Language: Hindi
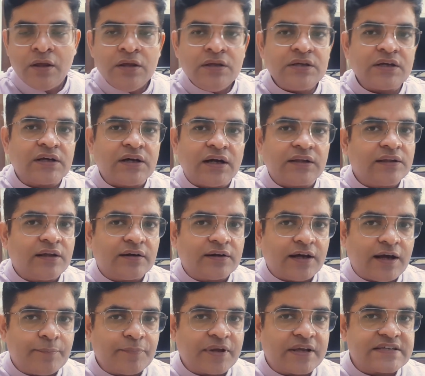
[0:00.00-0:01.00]
ये खाता
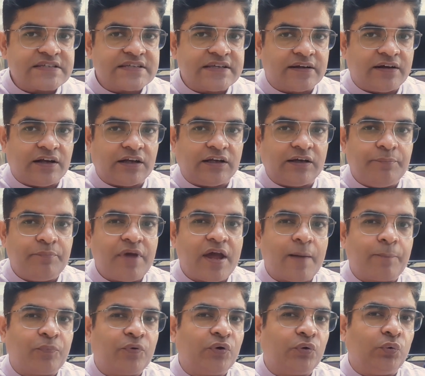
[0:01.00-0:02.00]
काम कैसे करेगा मैं
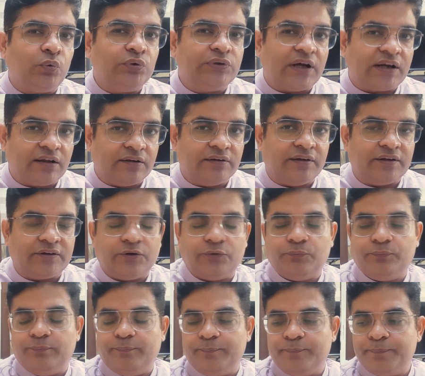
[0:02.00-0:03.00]
आपको एक उदाहरण देता
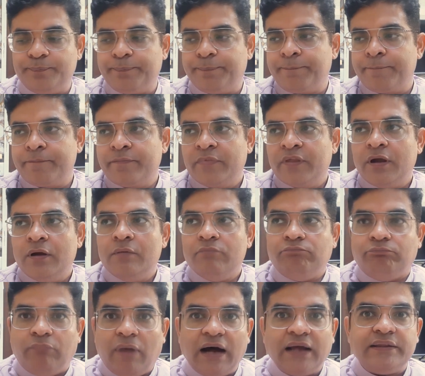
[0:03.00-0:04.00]

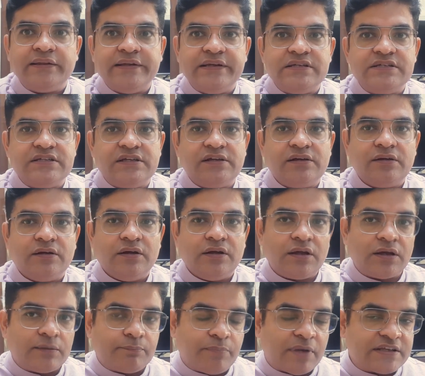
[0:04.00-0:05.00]
हूं मान लीजिए
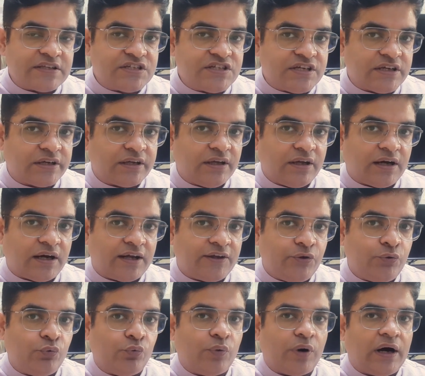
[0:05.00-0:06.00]
एक बच्चे की
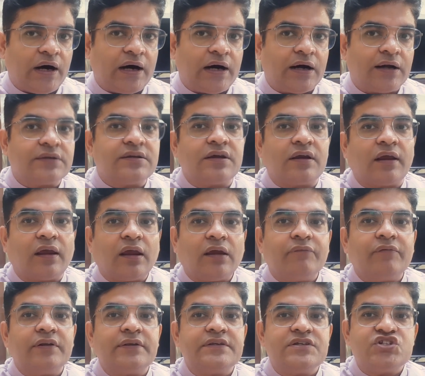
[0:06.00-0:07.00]
आयु आज
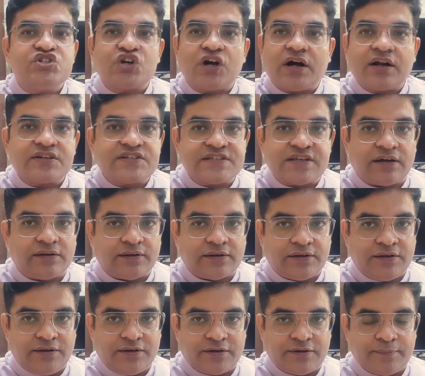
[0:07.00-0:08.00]
केवल चार साल
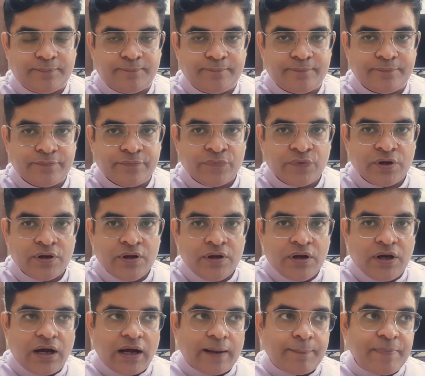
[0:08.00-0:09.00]
की है
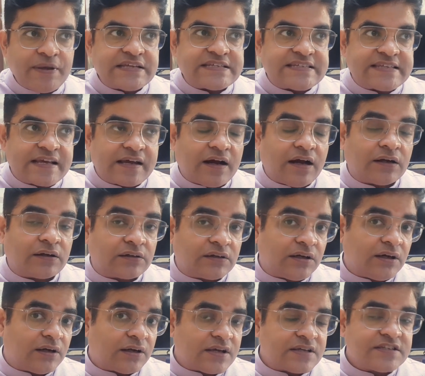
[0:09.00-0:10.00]
अभी इसे
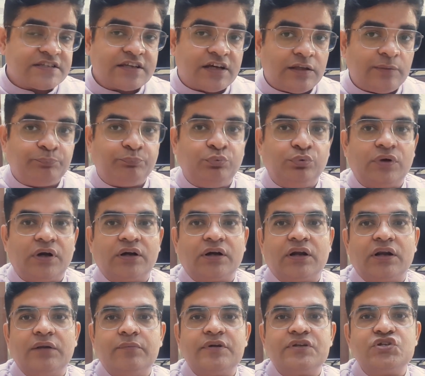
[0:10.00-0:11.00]
18 साल पूरा
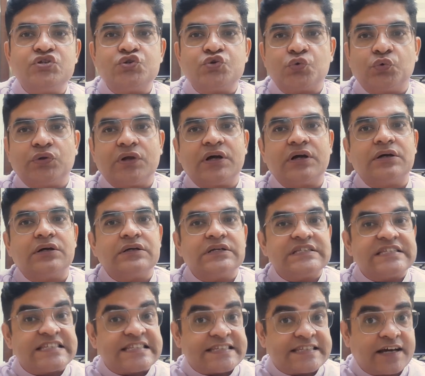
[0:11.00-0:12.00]
करने में 14
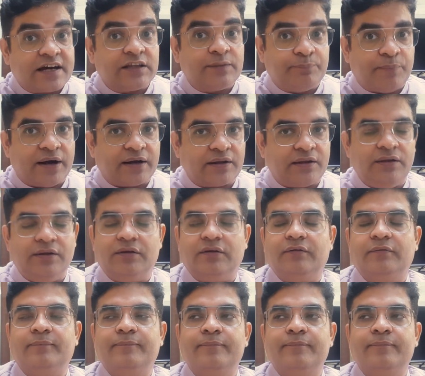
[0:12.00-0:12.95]
साल बाकी हैं